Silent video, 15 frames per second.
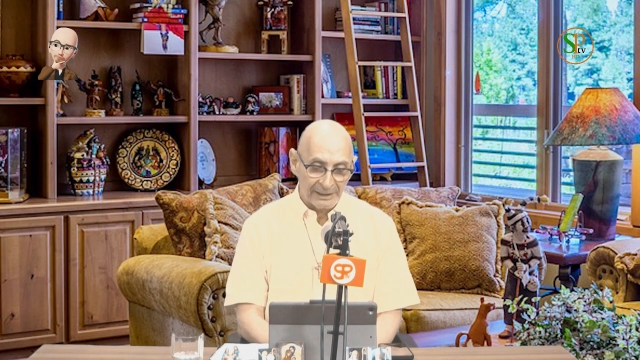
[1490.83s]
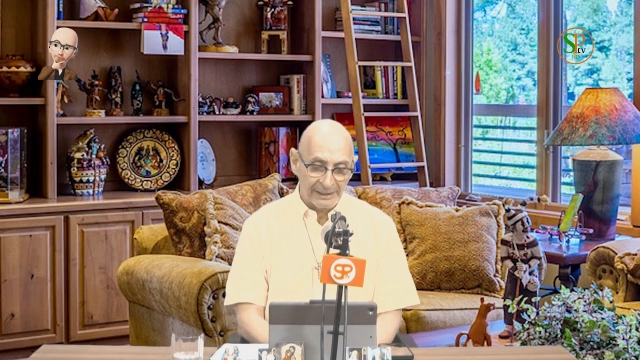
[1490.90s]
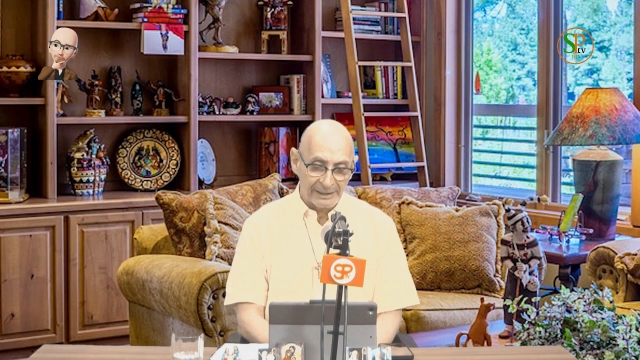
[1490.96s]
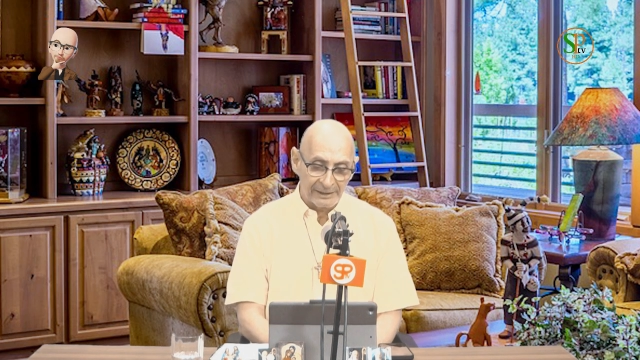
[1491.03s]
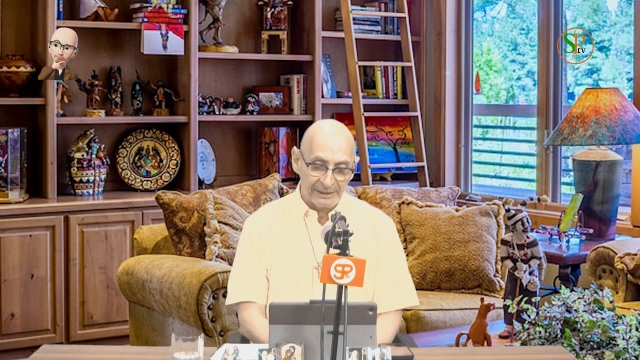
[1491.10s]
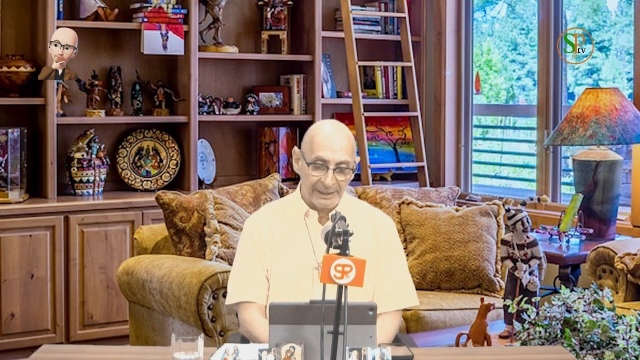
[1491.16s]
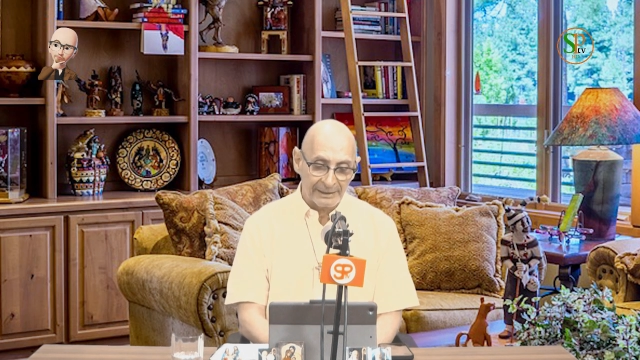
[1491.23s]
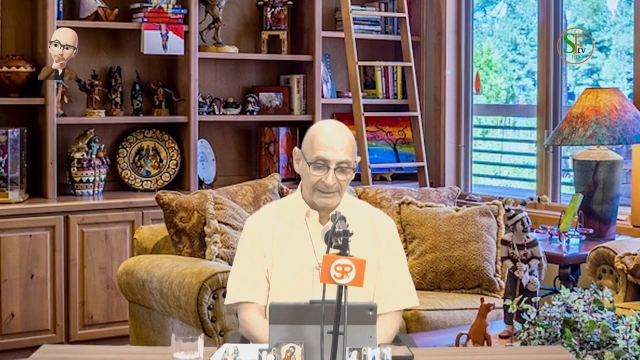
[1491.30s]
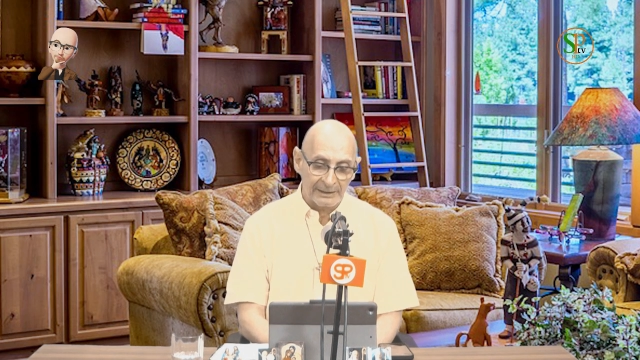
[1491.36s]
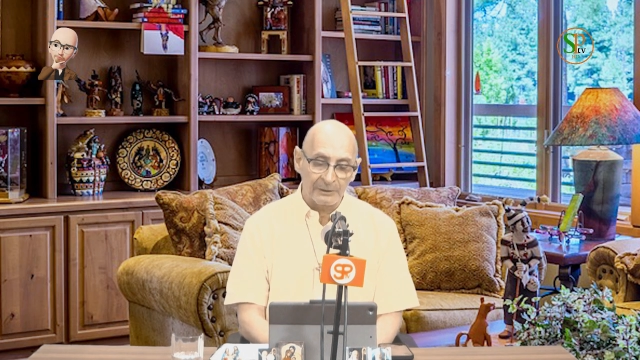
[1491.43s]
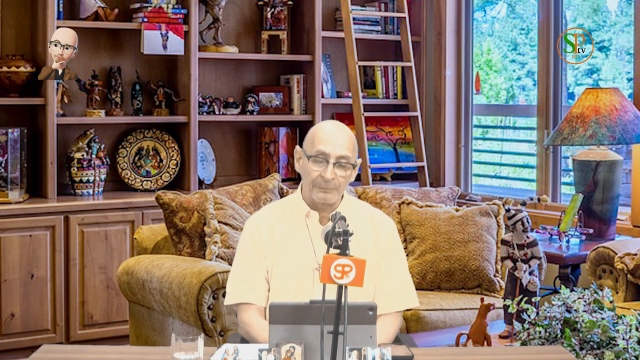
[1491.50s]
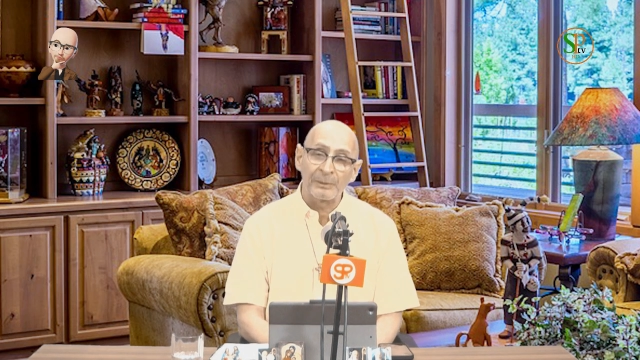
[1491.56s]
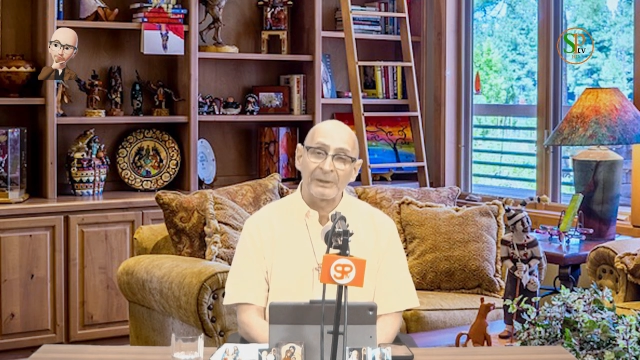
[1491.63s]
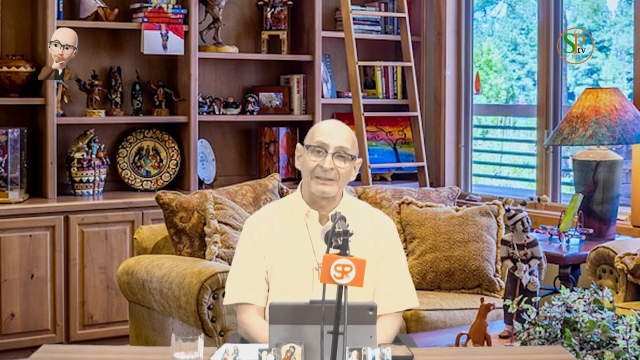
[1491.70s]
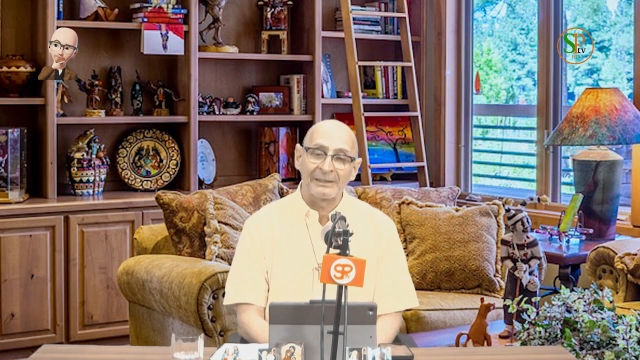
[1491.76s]
tener
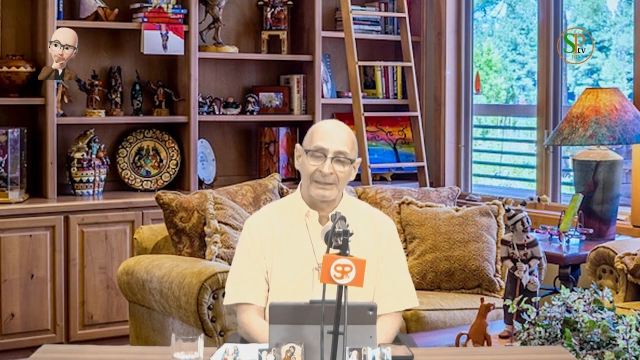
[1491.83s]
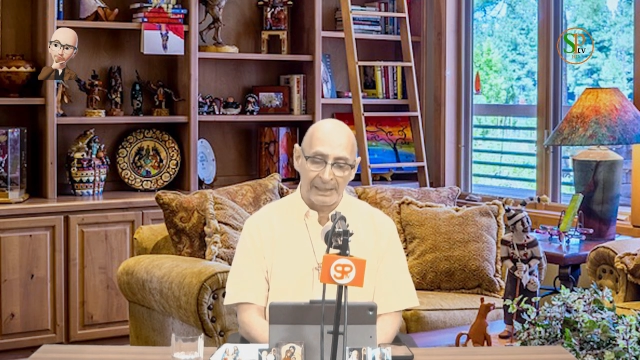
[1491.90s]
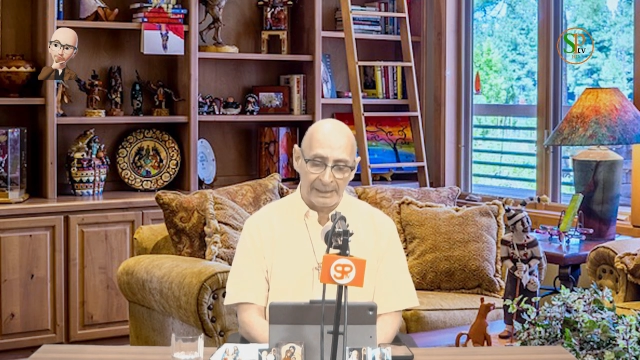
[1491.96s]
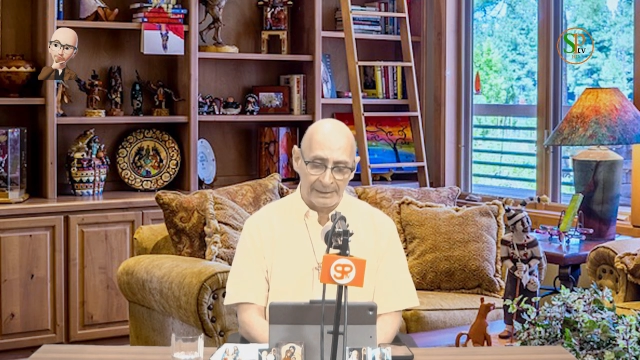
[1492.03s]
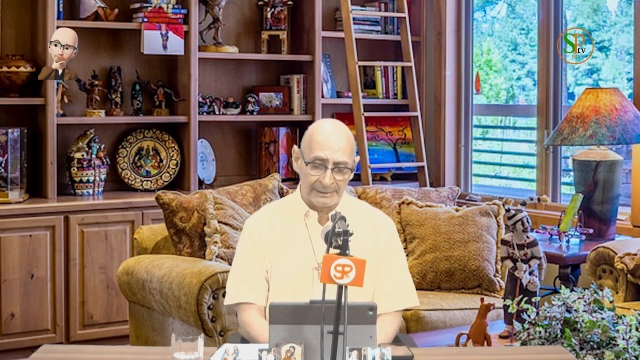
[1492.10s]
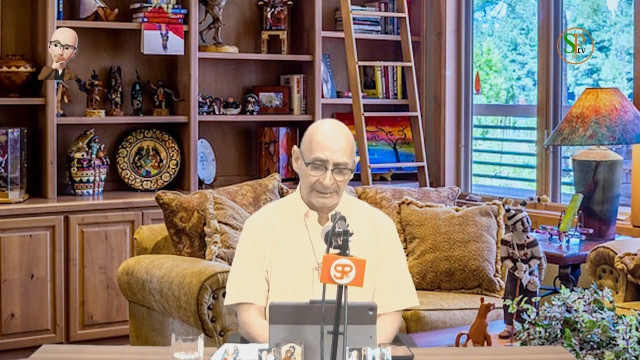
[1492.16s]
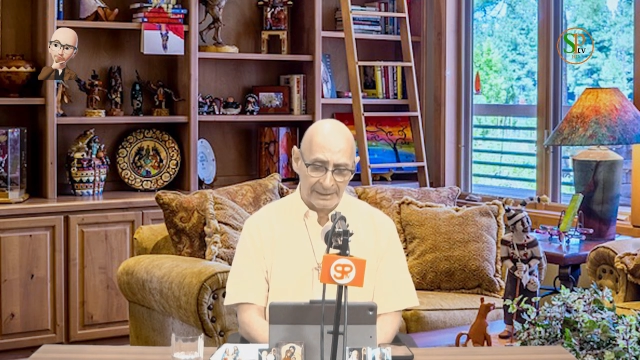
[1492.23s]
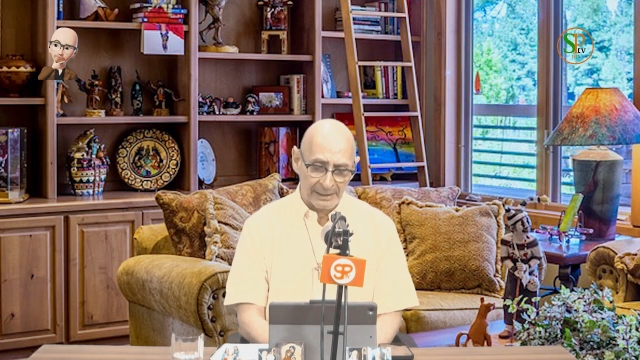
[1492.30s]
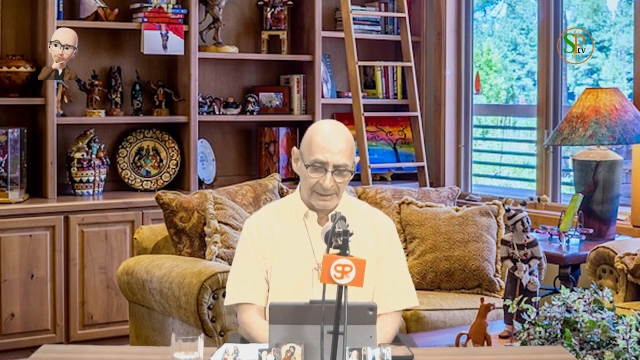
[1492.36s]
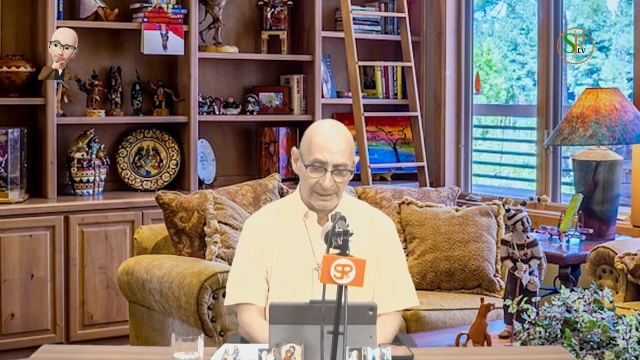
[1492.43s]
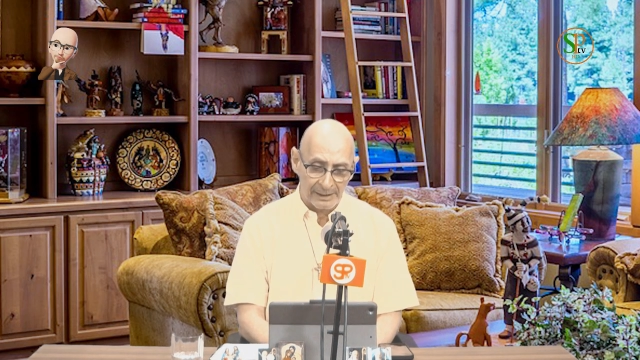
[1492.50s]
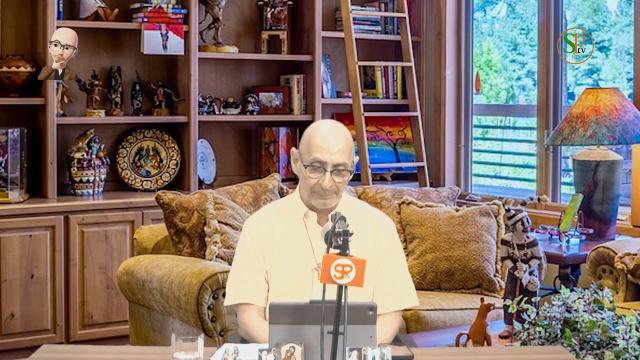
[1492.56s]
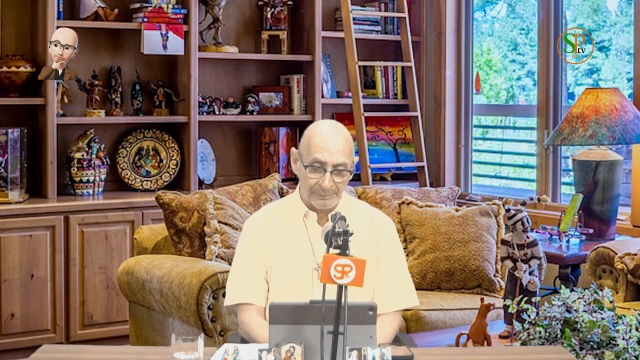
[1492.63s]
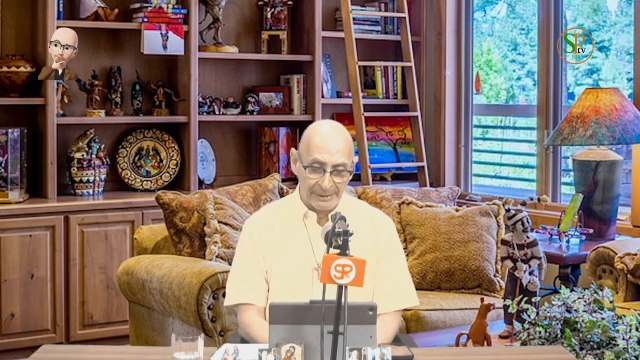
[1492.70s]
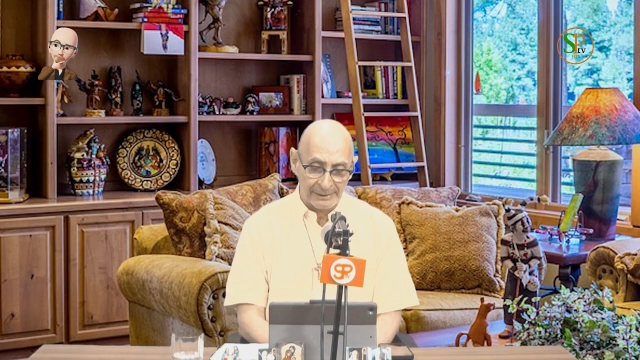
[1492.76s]
días
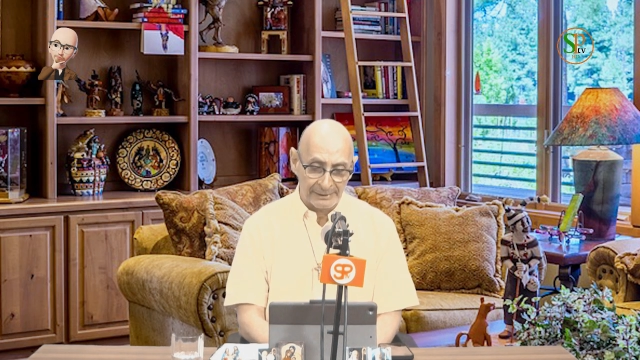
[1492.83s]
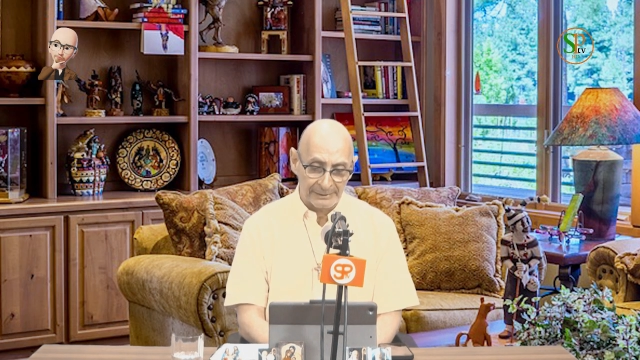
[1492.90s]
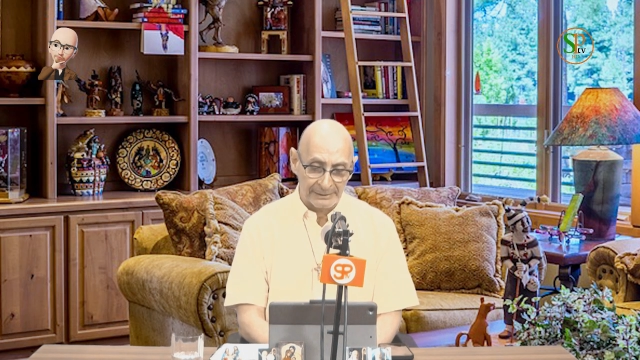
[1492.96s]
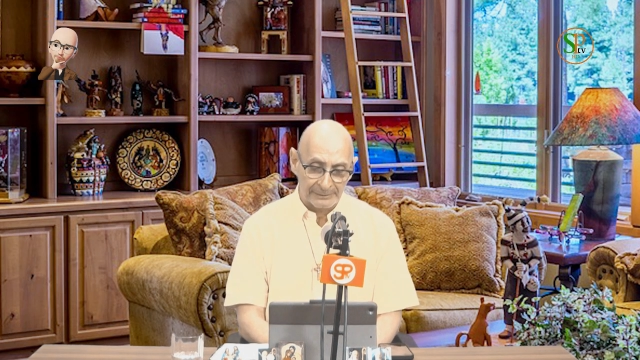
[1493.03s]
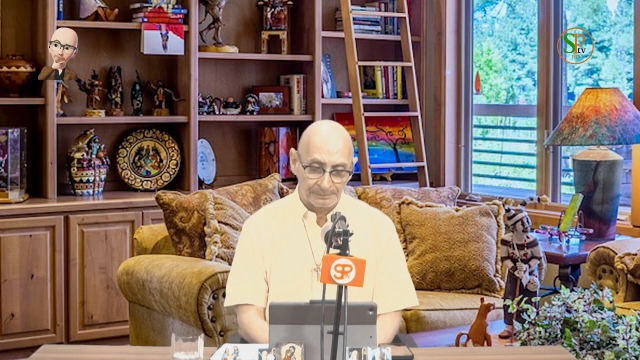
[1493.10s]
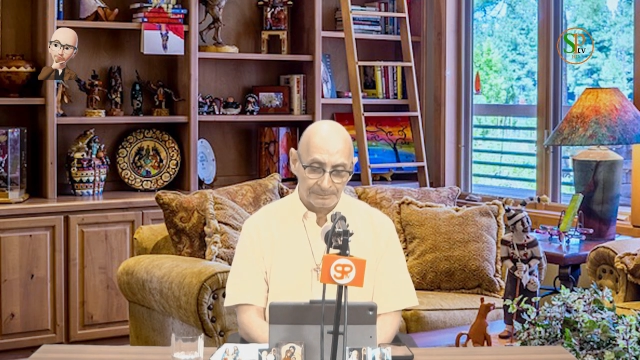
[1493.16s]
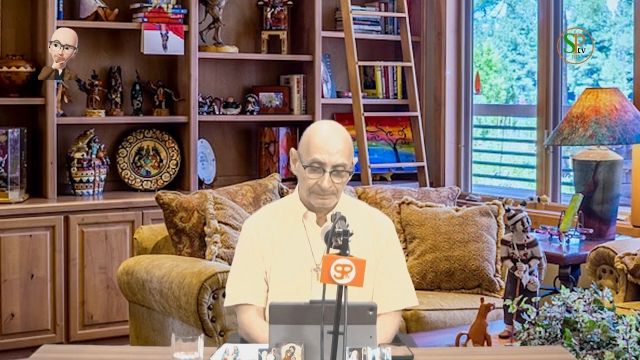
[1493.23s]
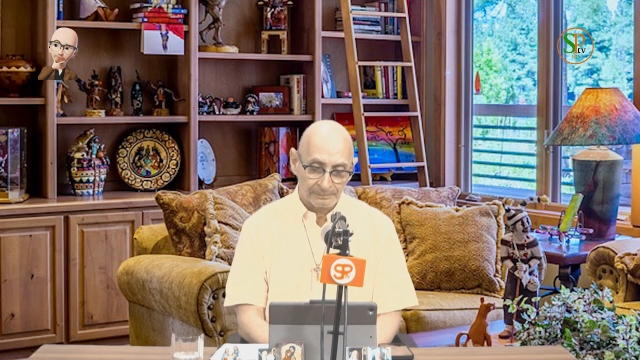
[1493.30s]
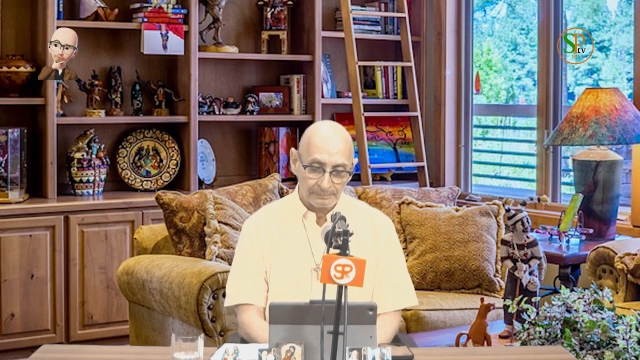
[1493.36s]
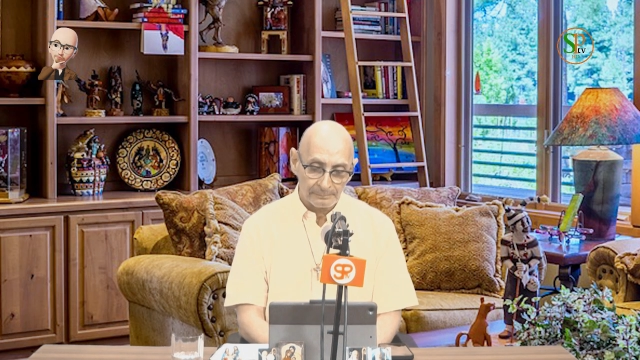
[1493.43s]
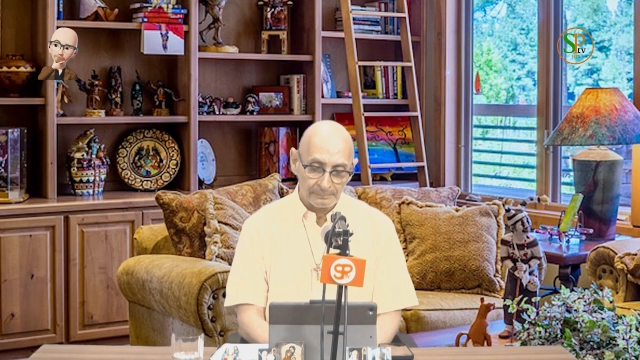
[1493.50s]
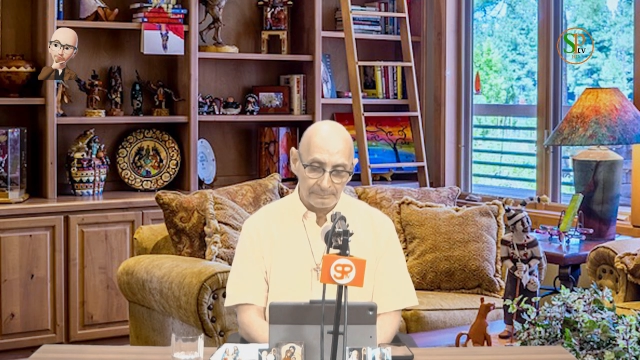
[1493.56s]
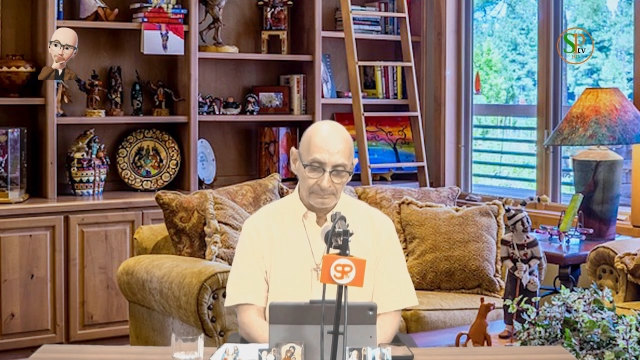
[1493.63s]
especiales cada mes.